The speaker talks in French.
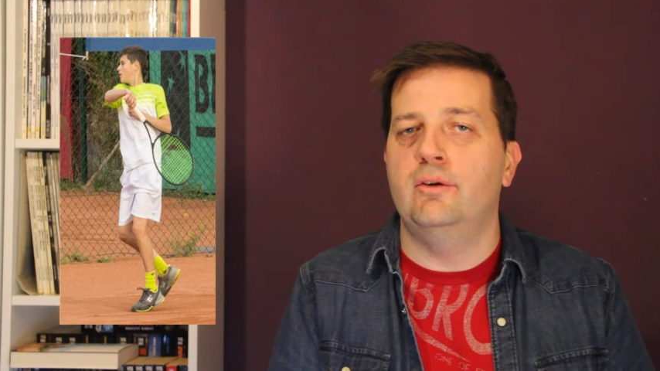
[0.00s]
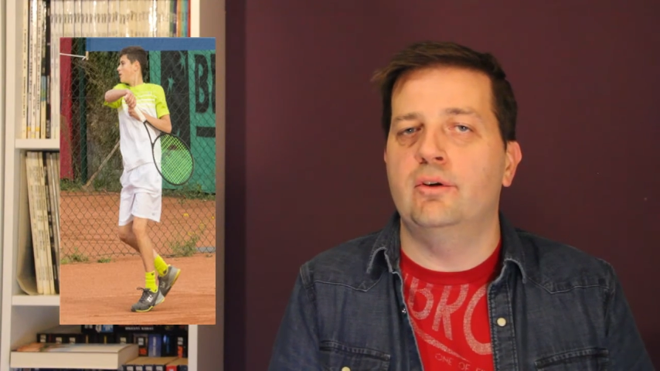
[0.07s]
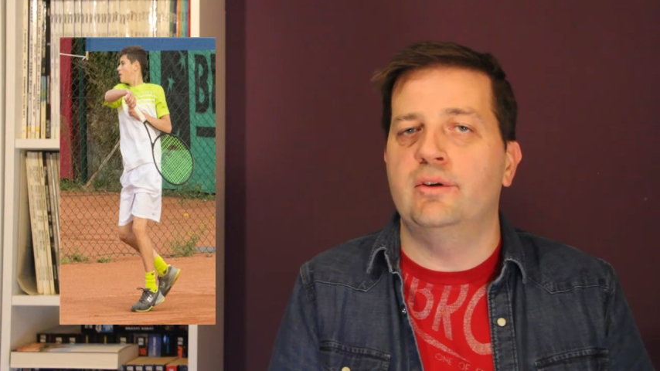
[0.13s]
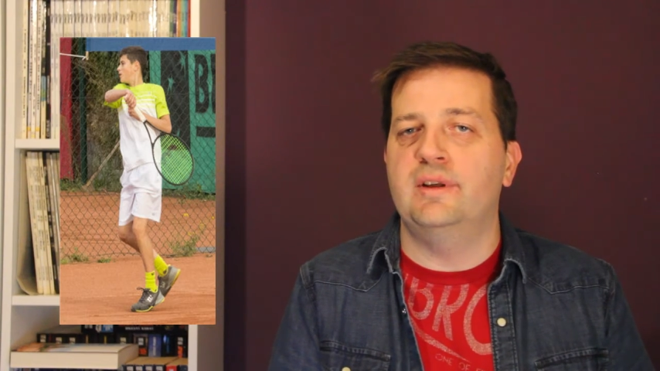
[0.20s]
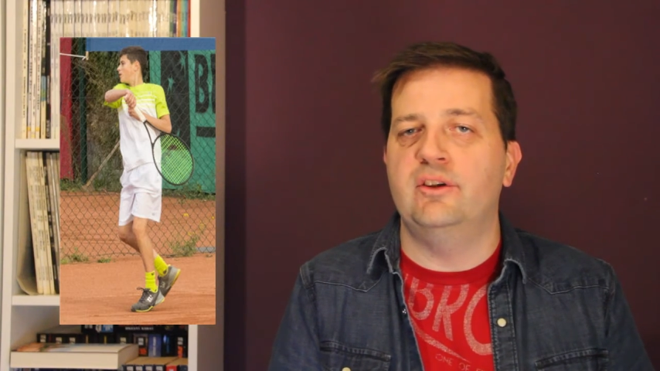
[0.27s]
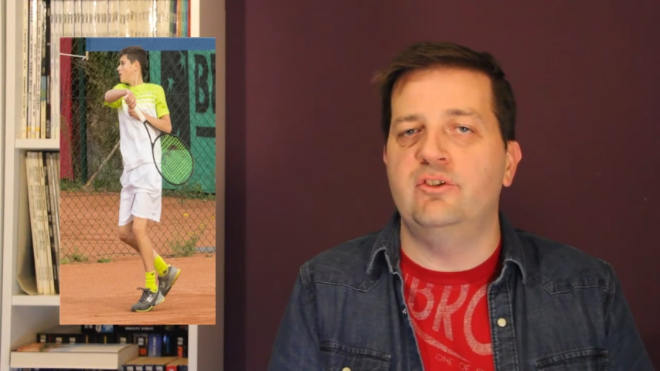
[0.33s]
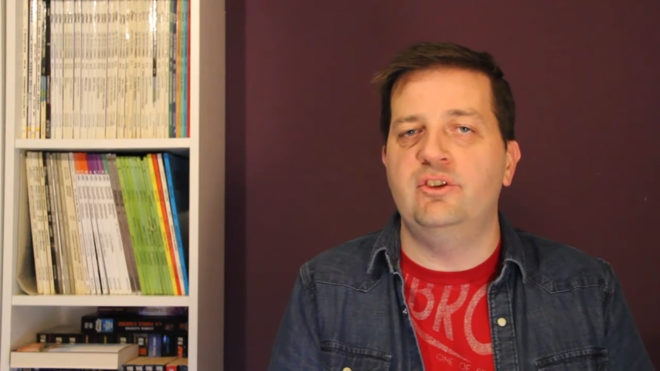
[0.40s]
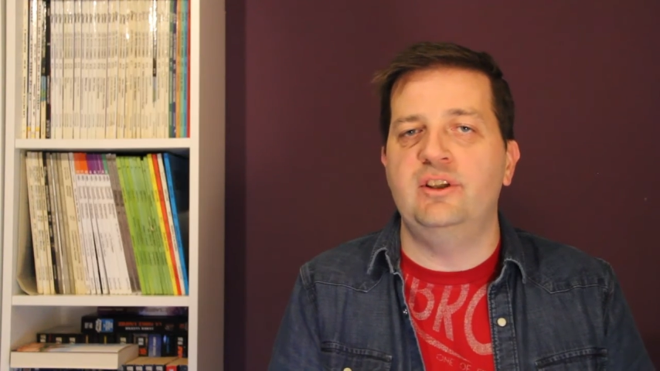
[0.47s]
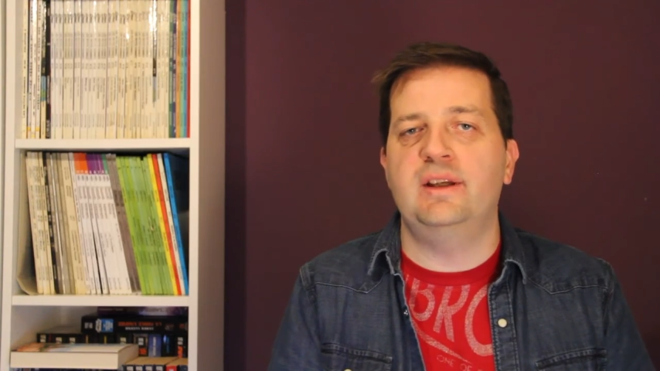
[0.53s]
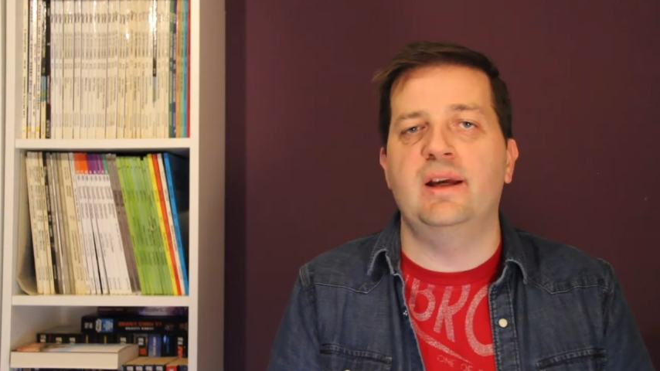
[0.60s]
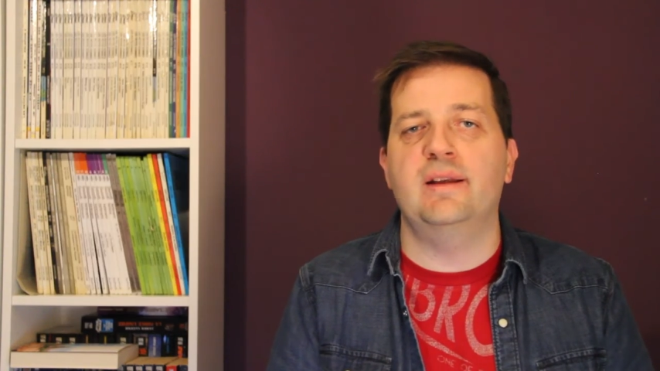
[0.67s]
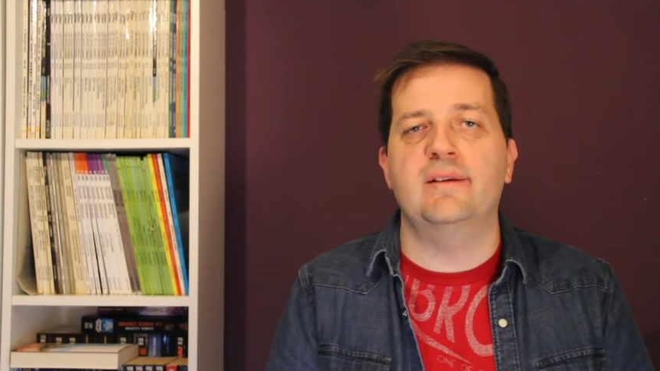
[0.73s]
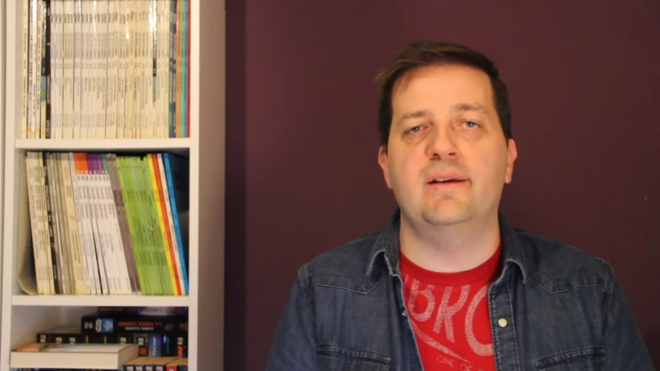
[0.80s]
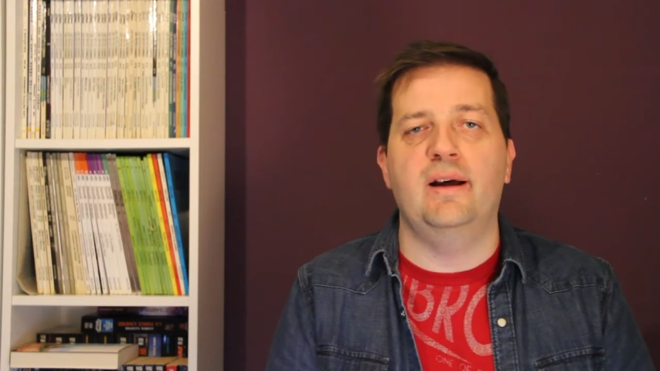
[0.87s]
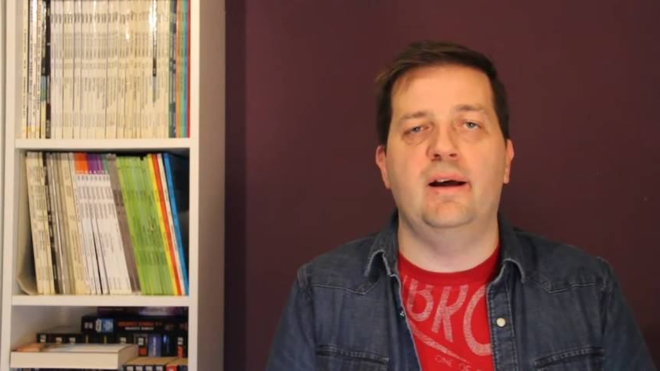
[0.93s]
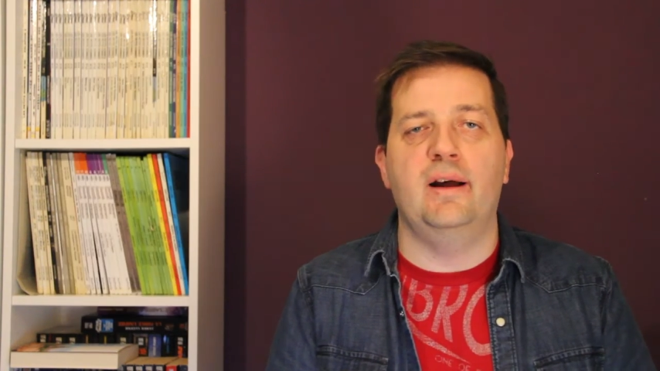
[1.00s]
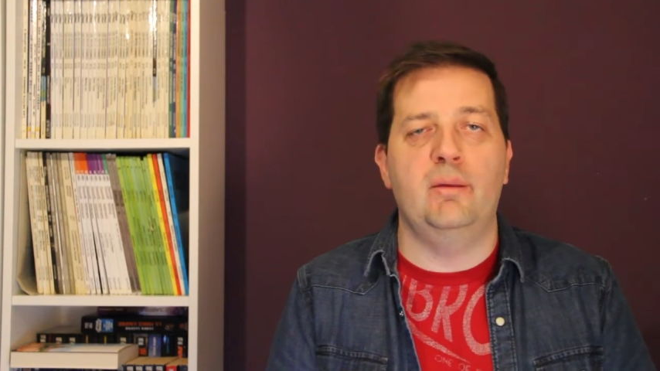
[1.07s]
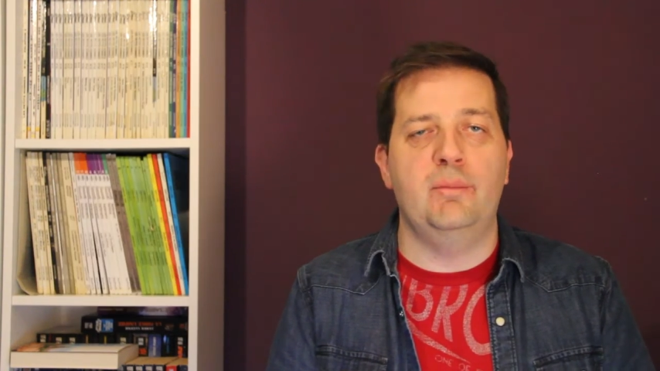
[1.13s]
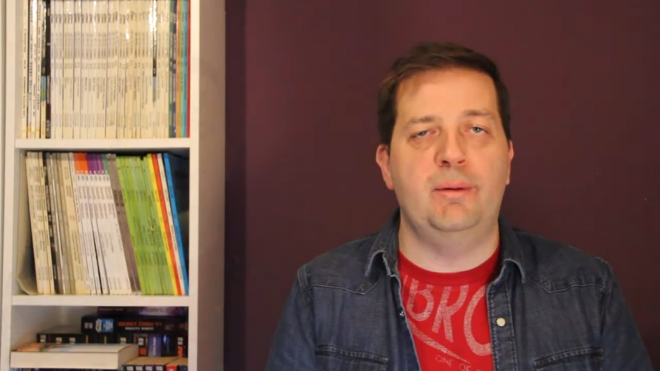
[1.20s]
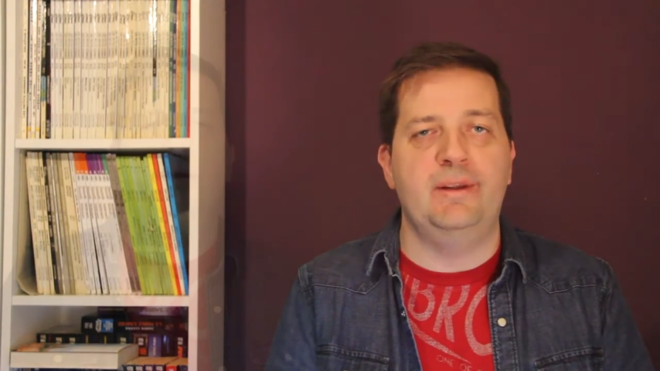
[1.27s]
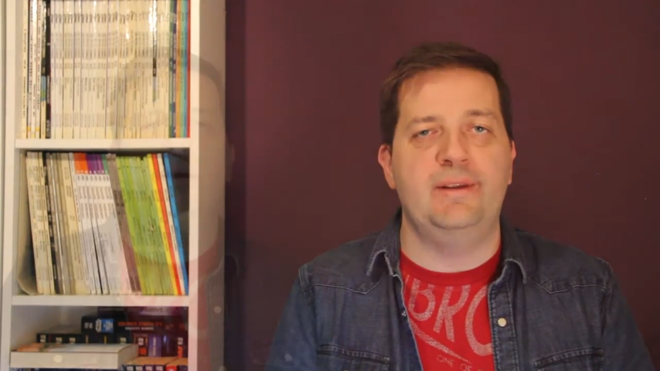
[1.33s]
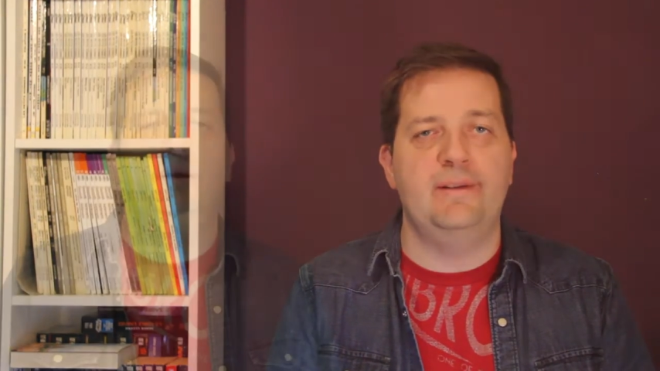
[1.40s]
lors d'un J4 à
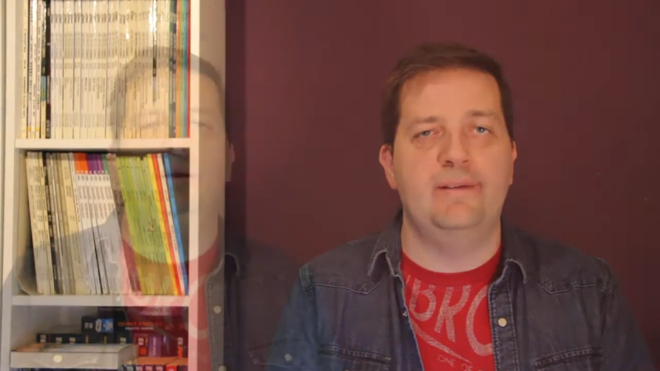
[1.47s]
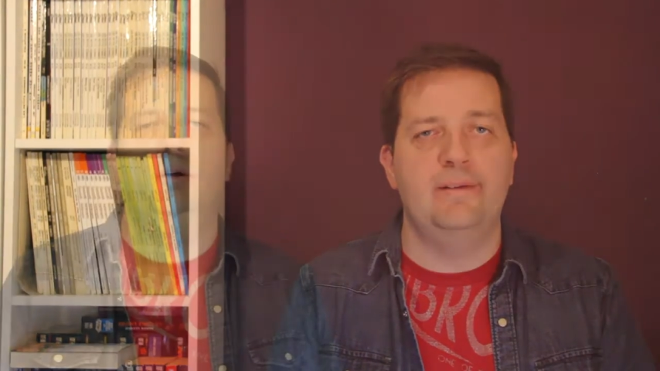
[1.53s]
Amamet.